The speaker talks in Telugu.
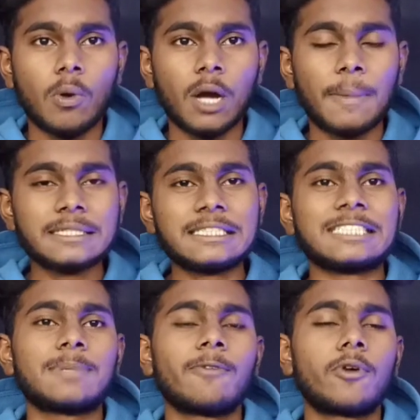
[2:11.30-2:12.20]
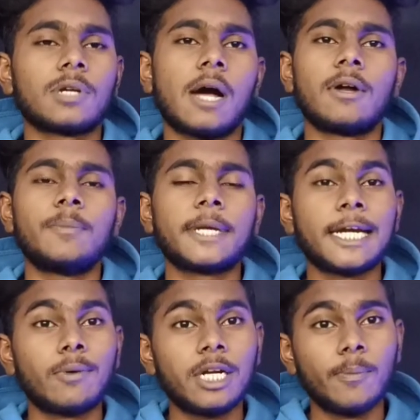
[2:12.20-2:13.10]
ఒక మంచి డిస్ప్లే ఫోన్ కావాలి మీకు
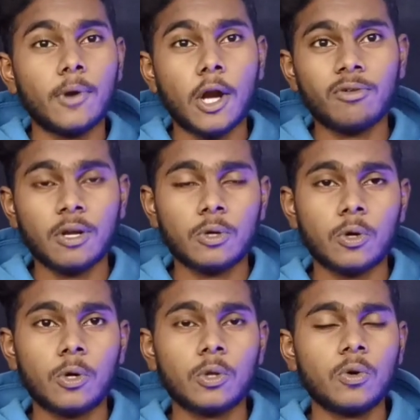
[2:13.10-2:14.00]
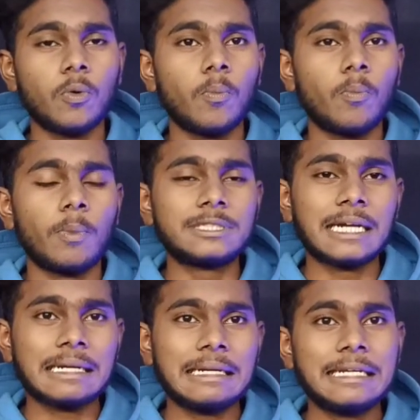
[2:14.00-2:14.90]
ఎటువంటి బ్రాడ్వేర్ ఉండకూడదు
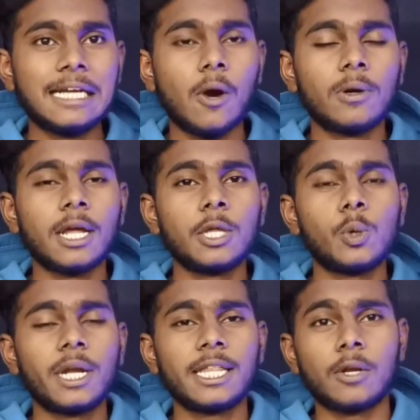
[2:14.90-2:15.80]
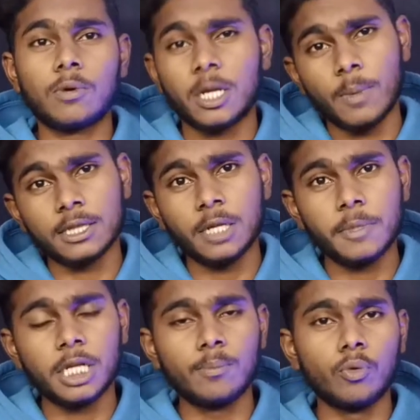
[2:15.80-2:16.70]
మంచిగా క్లీన్గా ఉండాలి యూ అనేది అనుకుంటే మాత్రం
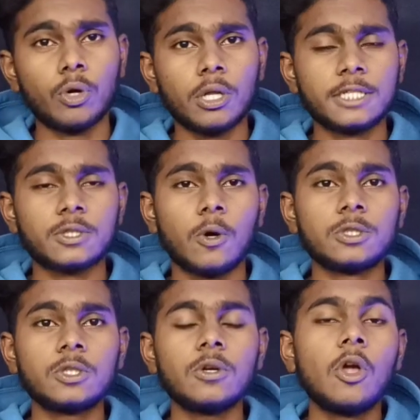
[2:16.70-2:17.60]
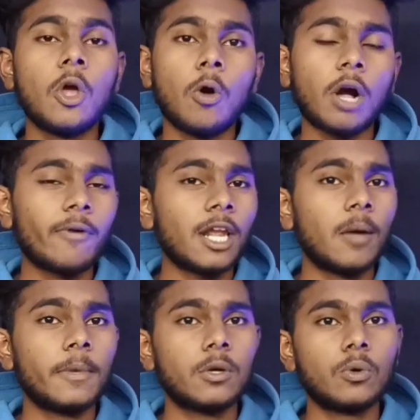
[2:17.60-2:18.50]
మీరు ఈ మూడు తీసుకోవచ్చు ఒకవేళ
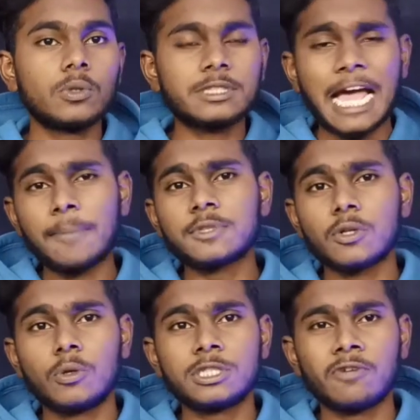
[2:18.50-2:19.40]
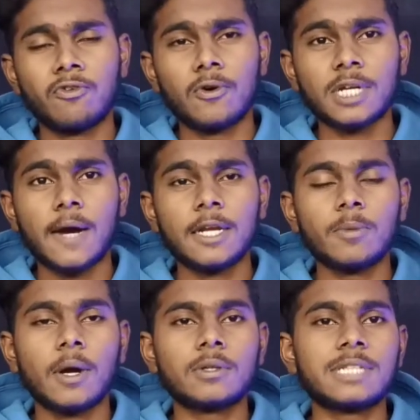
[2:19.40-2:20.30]
మీకు శాంసంగ్ నుంచి ఫోన్
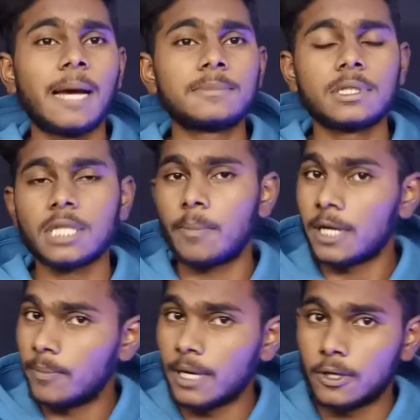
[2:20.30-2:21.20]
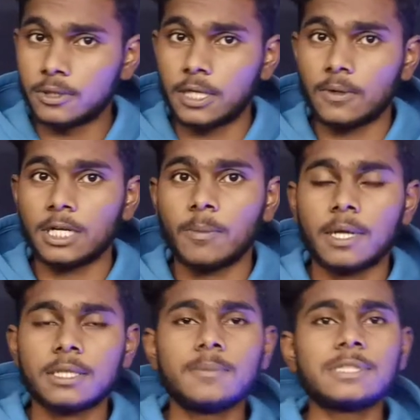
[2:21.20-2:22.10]
కావాలి మాకు శాంసంగ్ తప్ప ఏ బ్రాండ్ ఉందనుకుంటే
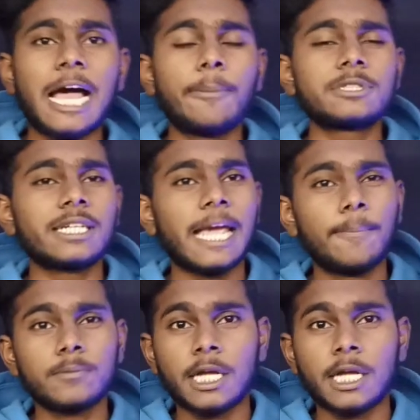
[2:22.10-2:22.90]
మాత్రం శాంసంగ్ ఎం